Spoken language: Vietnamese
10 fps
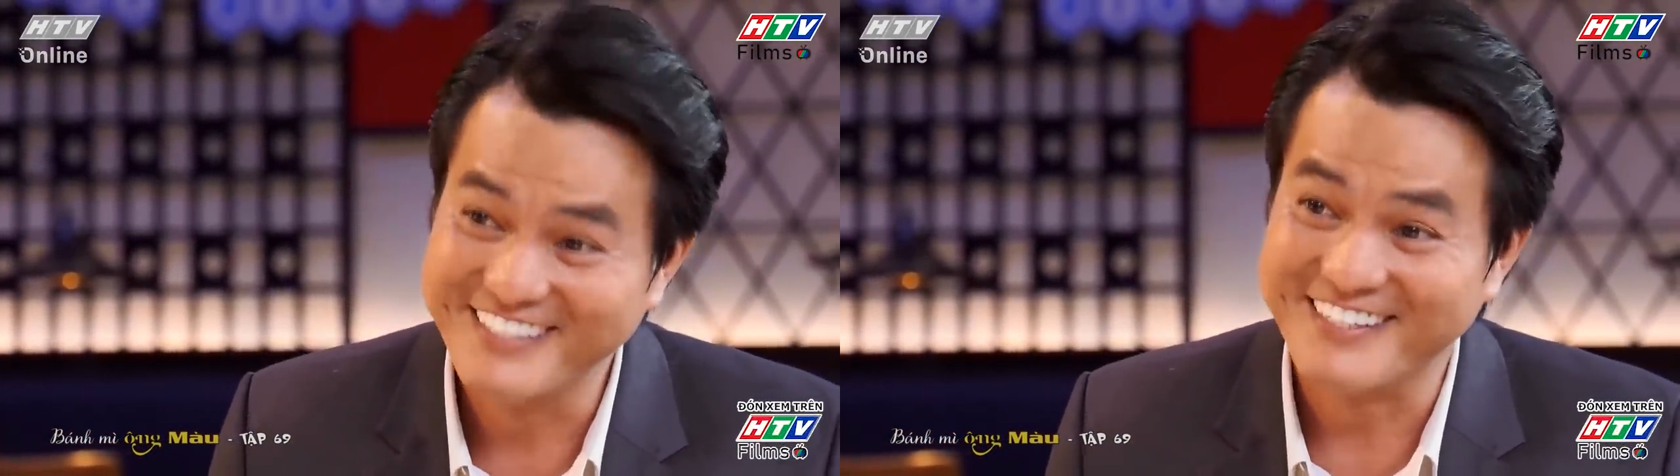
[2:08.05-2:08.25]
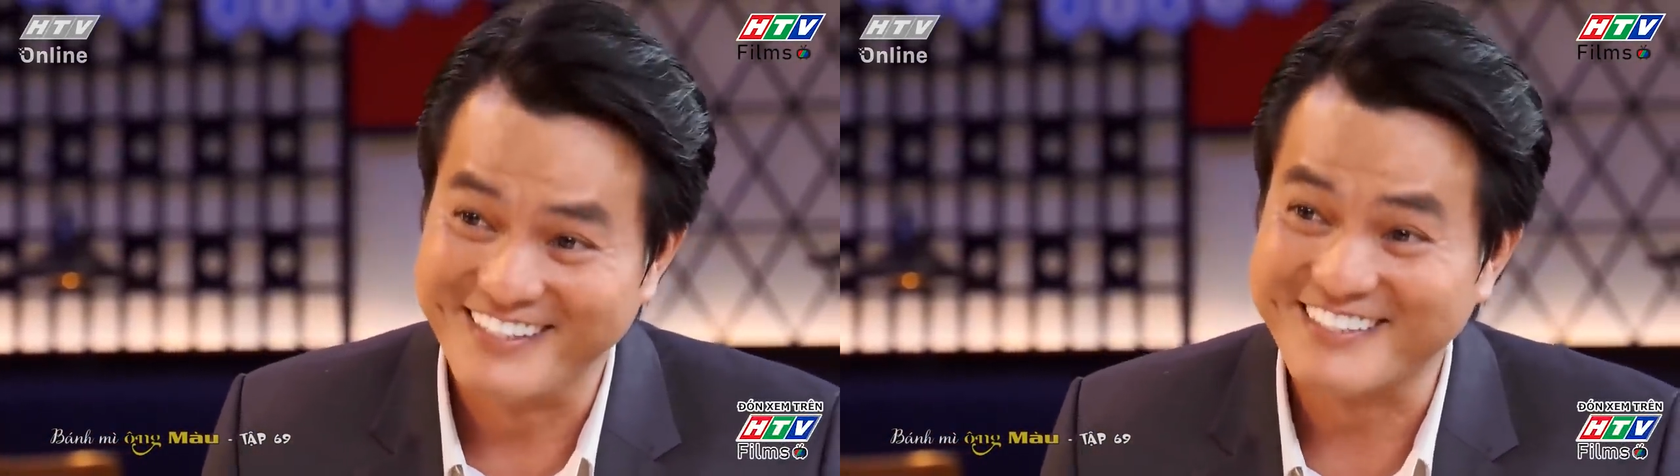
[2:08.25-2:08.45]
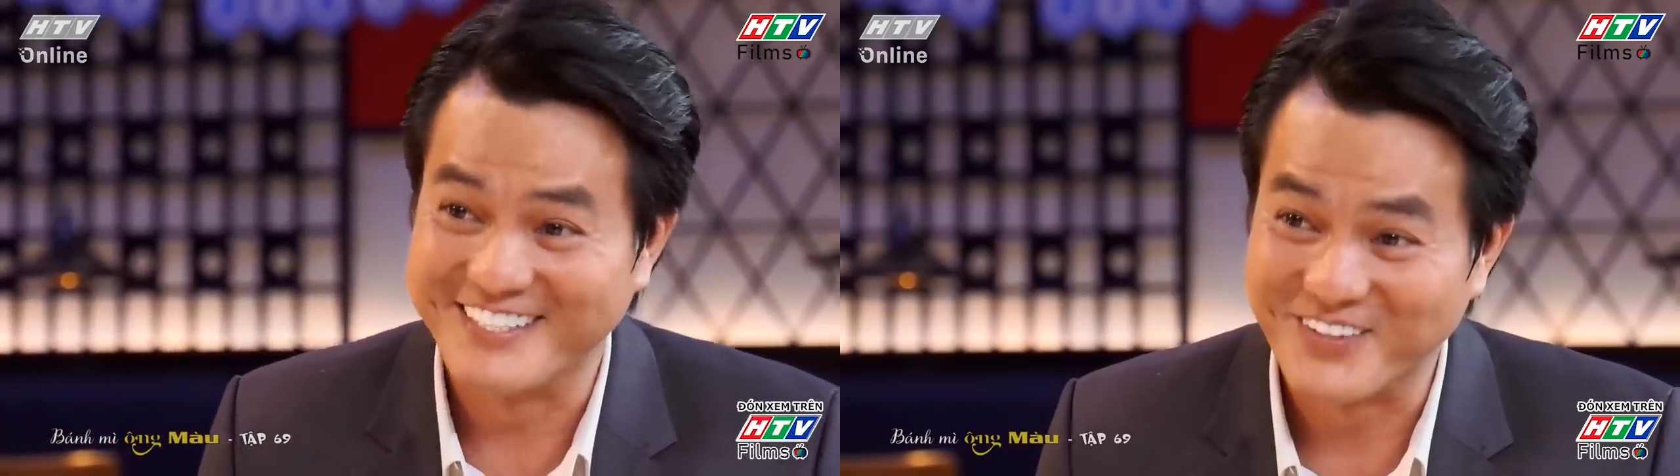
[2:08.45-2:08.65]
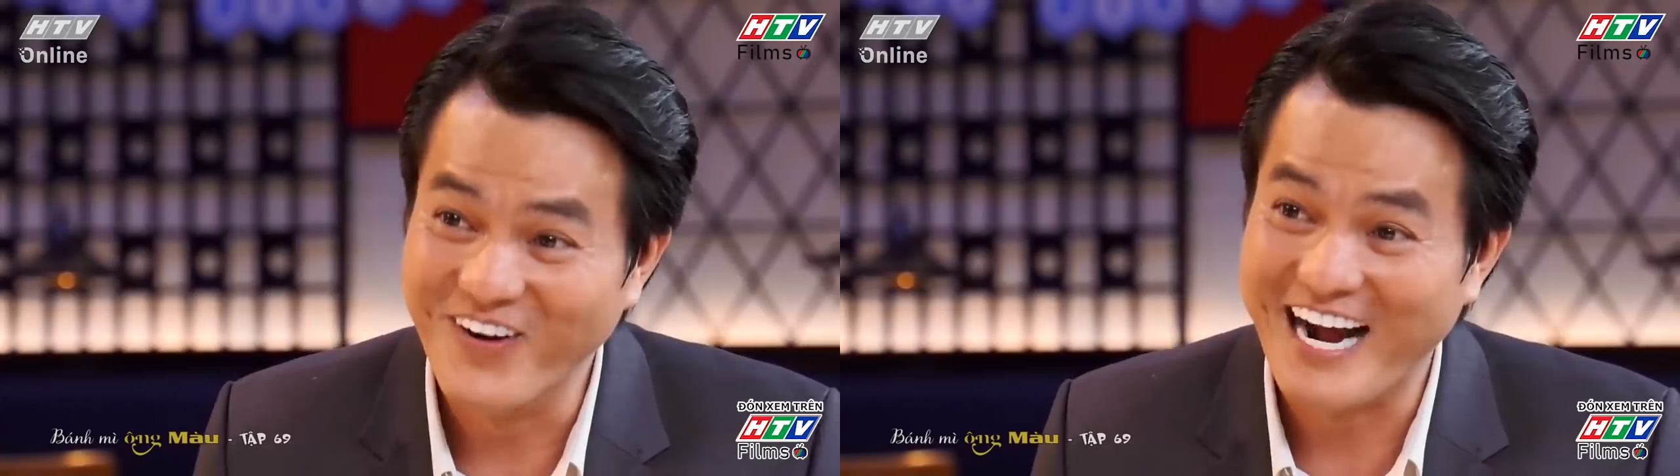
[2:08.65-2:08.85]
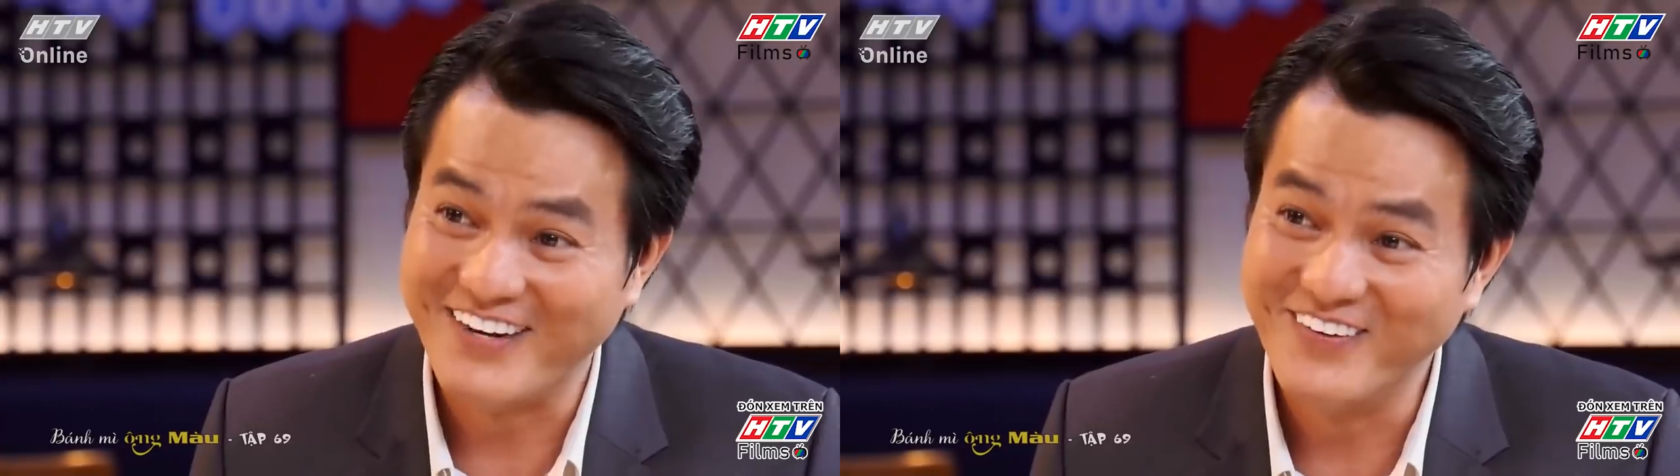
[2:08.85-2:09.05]
trước được lịch trình
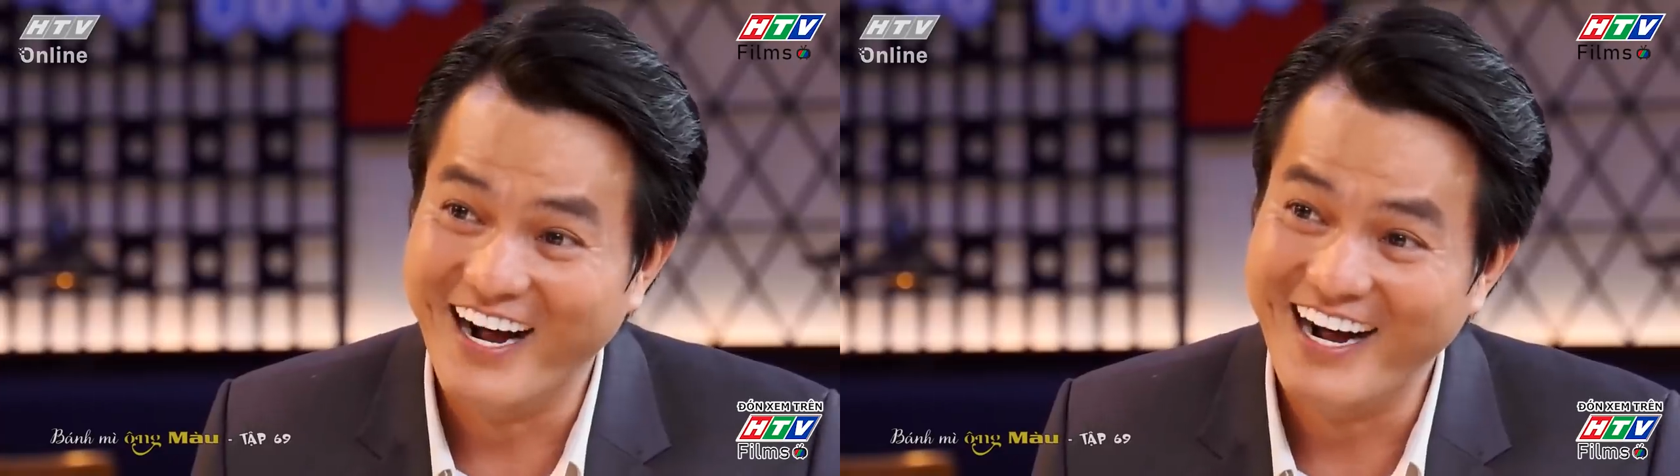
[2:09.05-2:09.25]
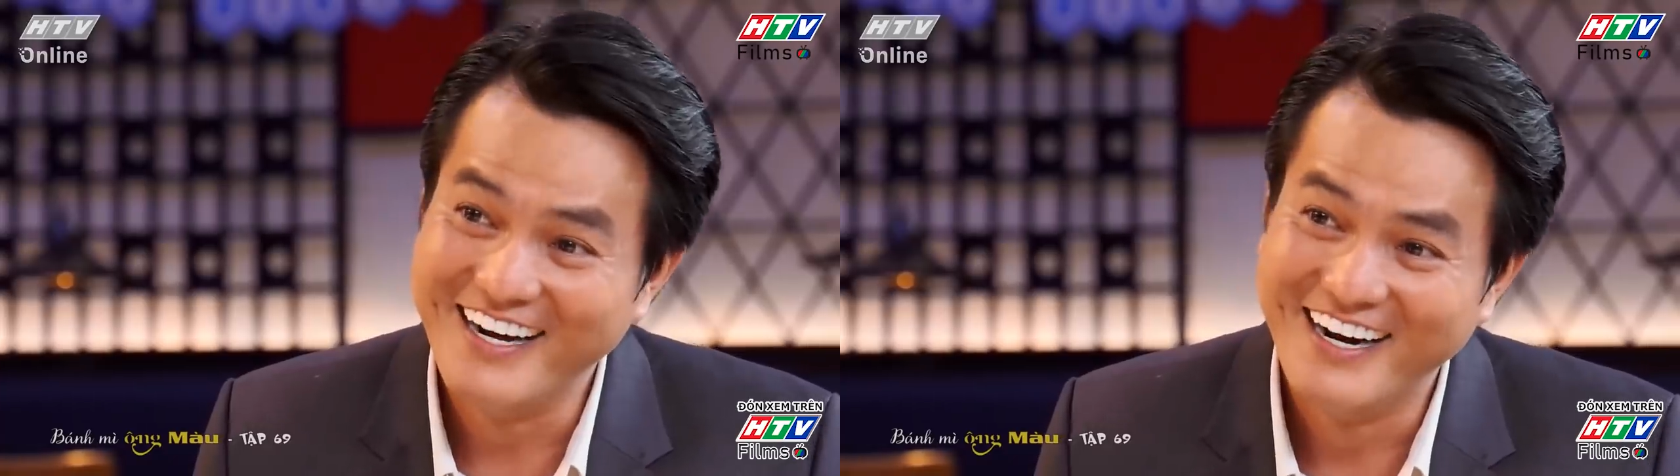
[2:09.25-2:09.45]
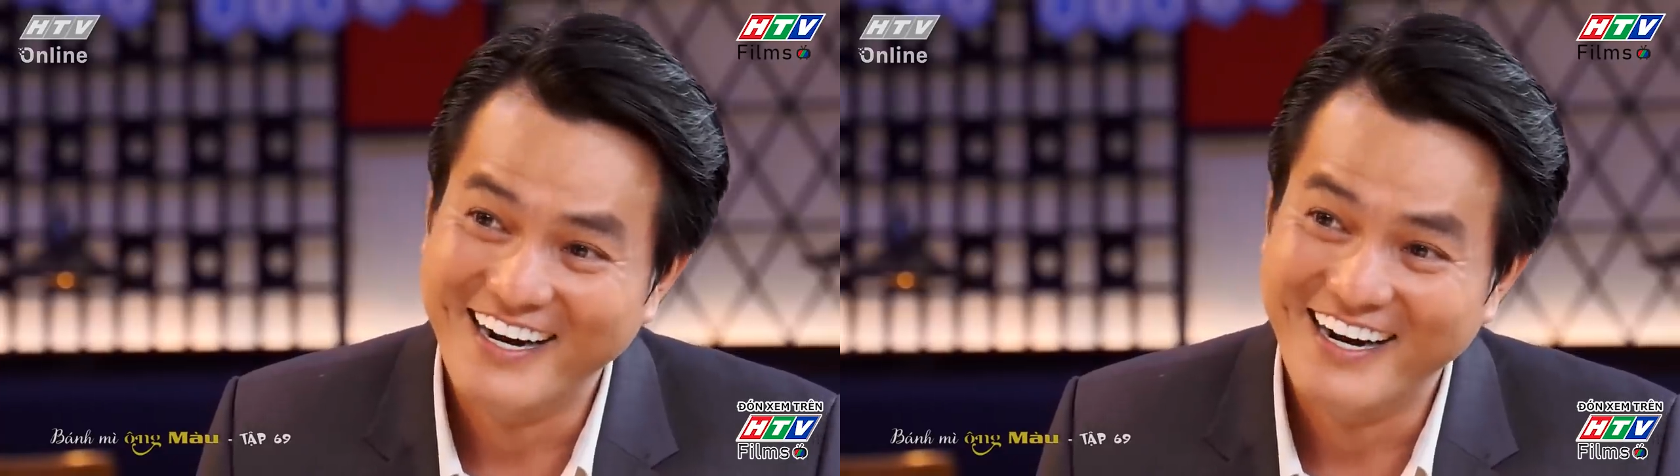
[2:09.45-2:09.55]
của hà luôn hả